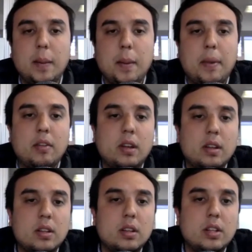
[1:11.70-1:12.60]
a mi
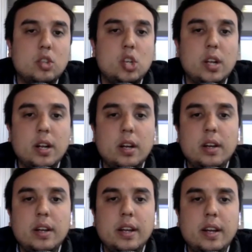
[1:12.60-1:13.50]
parecer, de chilena,
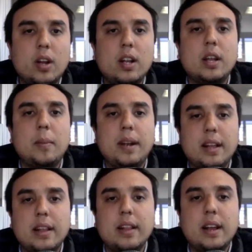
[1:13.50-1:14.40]
y creo que le
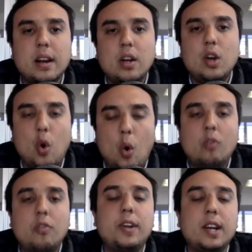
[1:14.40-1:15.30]
termina de dar
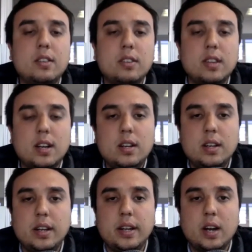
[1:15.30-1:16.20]
confianza
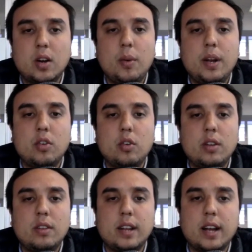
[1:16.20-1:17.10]
eh, a
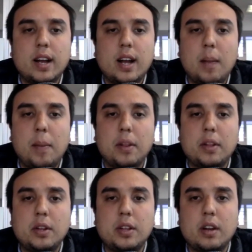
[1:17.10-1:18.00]
comunicaciones de cara al
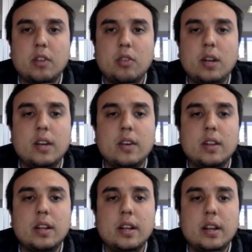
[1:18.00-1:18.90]
partido internacional que va
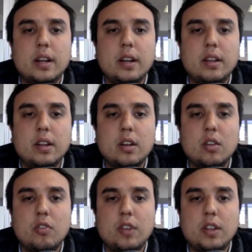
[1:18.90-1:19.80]
a tener en este
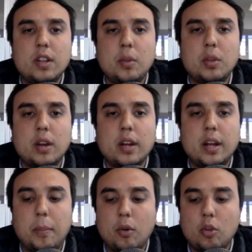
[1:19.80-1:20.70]
caso frente a
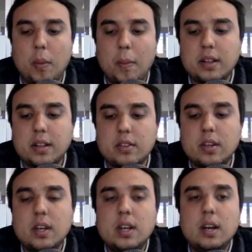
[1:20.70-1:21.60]
Monterrey el próximo
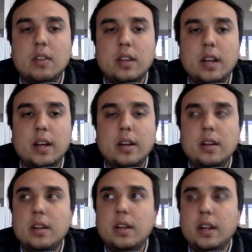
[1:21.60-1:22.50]
martes. Así
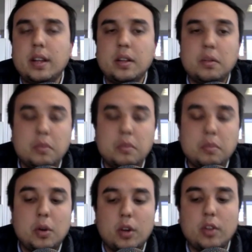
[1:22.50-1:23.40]
que eh,
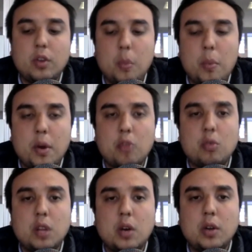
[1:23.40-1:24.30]
creo que ha sido un buen
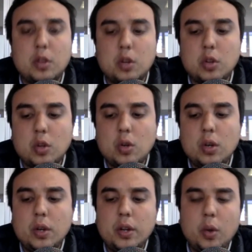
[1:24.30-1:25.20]
resultado dentro de todo
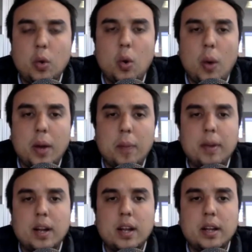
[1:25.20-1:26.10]
y un Cobán
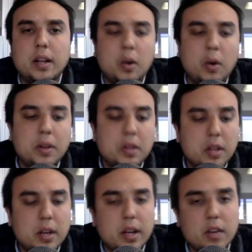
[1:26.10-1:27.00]
Imperial que llegó a
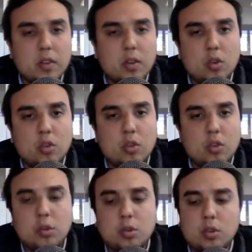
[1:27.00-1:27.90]
intentar quedarse con los tres
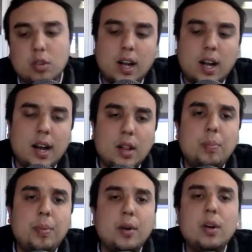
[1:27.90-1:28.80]
puntos, arranca
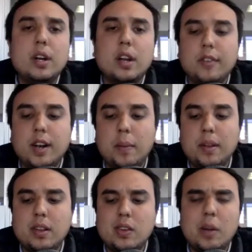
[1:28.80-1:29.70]
ganando, pero que
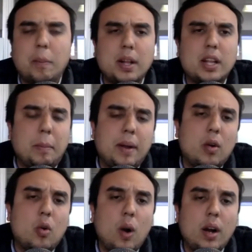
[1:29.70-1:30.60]
finalmente sea un empate que
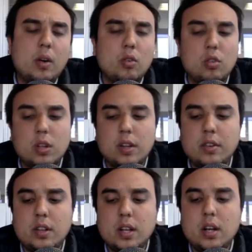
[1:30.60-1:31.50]
para Cobán en condición de
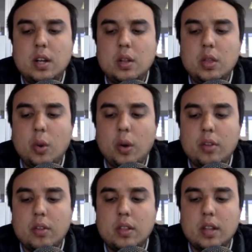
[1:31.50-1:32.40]
visita no
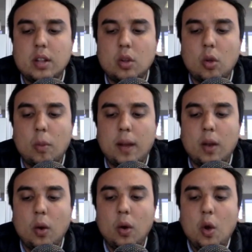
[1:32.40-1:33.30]
es del todo malo.